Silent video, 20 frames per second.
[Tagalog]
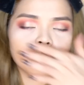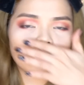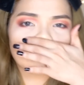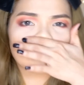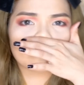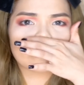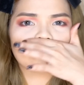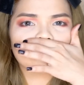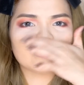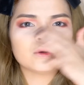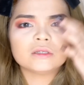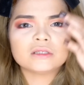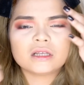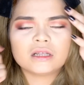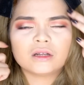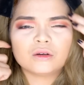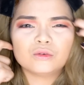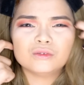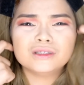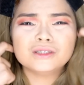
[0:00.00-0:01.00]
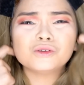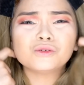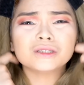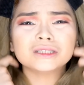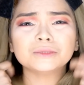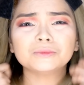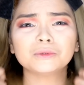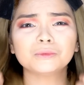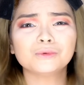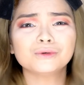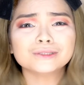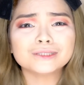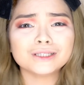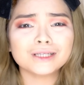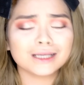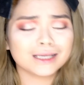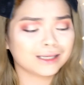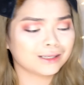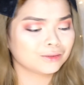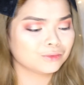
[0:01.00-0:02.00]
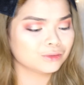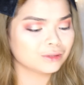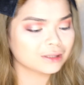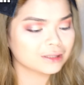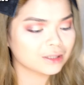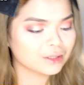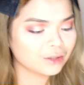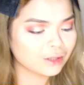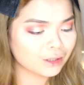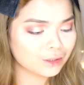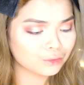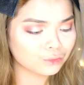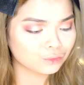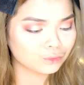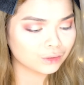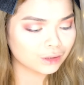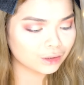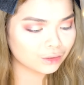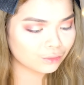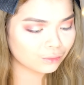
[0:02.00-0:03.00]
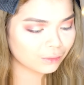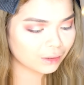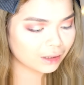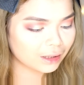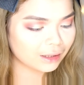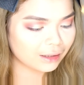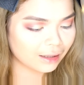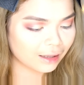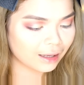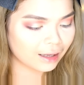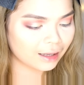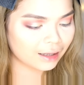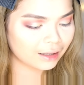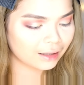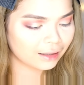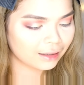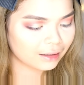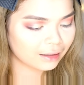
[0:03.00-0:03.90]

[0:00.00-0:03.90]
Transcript: Papawisan ako. Hindi ko kasi mabuksan yung aircon kasi yung aircon dito maingay.